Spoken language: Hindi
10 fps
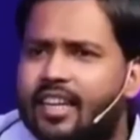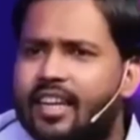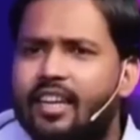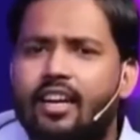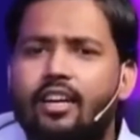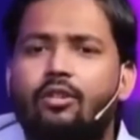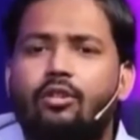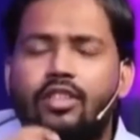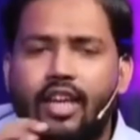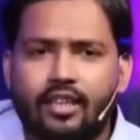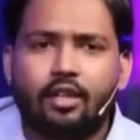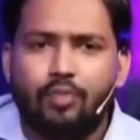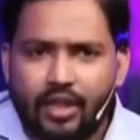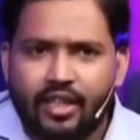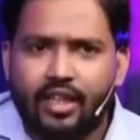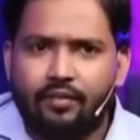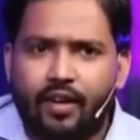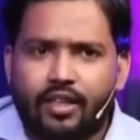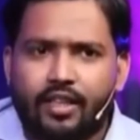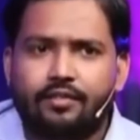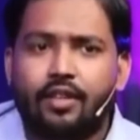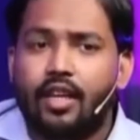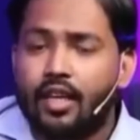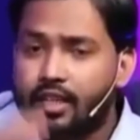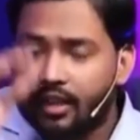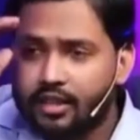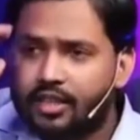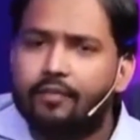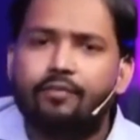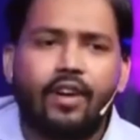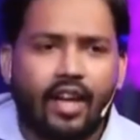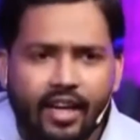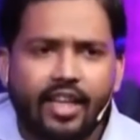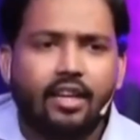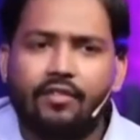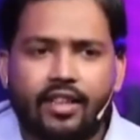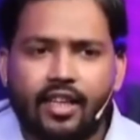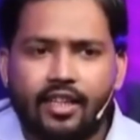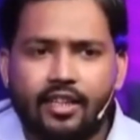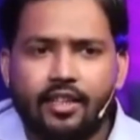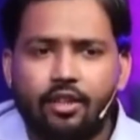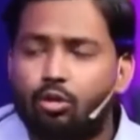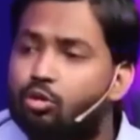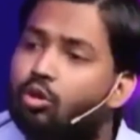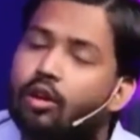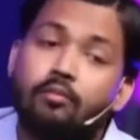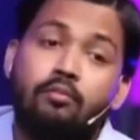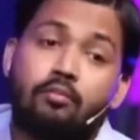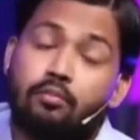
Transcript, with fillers: देखिए लड़कों को जहां तक पीटने की बात है जब पढ़ाने की बात आएगी तो उसको हम